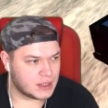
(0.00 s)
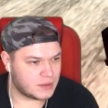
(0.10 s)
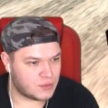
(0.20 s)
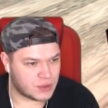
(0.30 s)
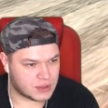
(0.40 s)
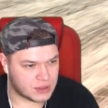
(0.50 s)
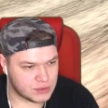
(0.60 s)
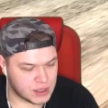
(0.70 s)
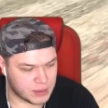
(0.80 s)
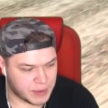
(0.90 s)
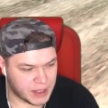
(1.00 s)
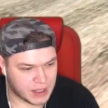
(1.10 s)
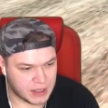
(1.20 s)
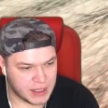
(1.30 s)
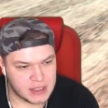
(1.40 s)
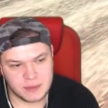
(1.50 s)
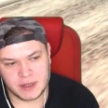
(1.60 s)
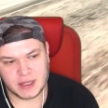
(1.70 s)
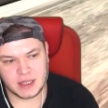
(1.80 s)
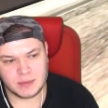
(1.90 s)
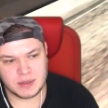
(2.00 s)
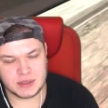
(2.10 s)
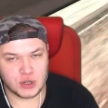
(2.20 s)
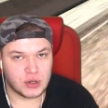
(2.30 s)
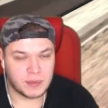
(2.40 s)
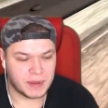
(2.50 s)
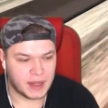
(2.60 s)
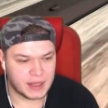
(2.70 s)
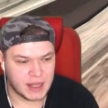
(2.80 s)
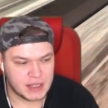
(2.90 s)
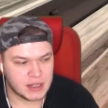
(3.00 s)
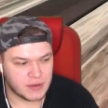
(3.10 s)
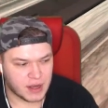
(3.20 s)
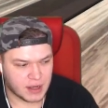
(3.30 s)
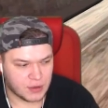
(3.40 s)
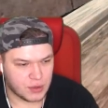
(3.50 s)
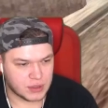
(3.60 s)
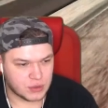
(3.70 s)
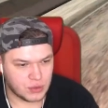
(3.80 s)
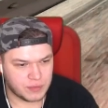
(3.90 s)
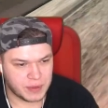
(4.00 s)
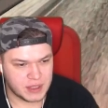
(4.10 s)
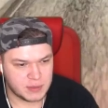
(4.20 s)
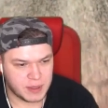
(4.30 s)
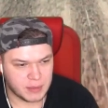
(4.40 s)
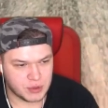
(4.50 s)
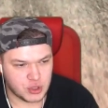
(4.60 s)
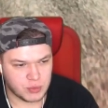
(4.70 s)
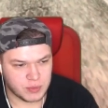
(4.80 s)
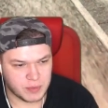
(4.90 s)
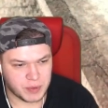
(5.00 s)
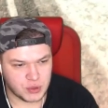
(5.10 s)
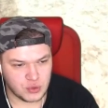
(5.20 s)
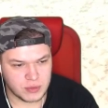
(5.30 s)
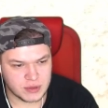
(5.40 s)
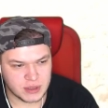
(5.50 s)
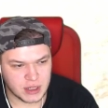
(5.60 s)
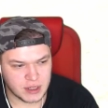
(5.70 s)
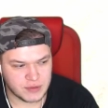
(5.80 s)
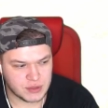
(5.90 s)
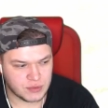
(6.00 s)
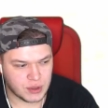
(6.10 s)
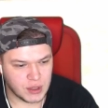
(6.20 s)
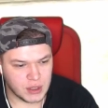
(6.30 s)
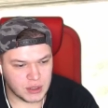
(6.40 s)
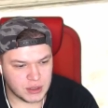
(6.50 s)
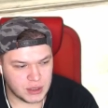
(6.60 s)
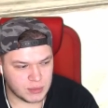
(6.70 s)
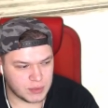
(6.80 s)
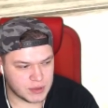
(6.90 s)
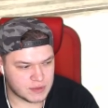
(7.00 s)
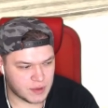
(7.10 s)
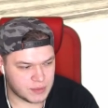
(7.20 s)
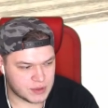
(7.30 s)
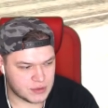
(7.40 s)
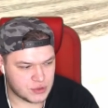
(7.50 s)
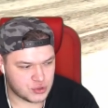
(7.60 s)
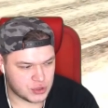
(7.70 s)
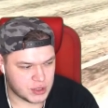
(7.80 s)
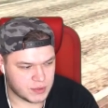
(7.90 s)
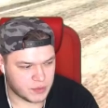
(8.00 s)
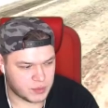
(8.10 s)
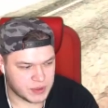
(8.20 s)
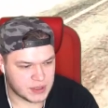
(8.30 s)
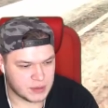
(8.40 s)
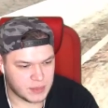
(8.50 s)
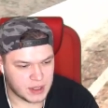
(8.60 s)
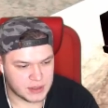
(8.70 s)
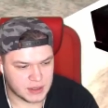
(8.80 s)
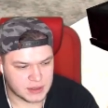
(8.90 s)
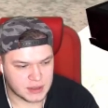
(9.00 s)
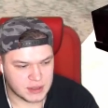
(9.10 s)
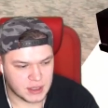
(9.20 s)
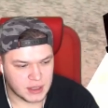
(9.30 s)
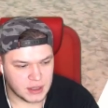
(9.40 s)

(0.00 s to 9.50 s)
Вот, ну ладно, поехали. Если бы это был ролеплей, да, сервак какой-то, то, в принципе, я бы чем нибудь бы придумал, скорее всего, и мы бы с вами здесь еще чем-нибудь позанимались, так сказать.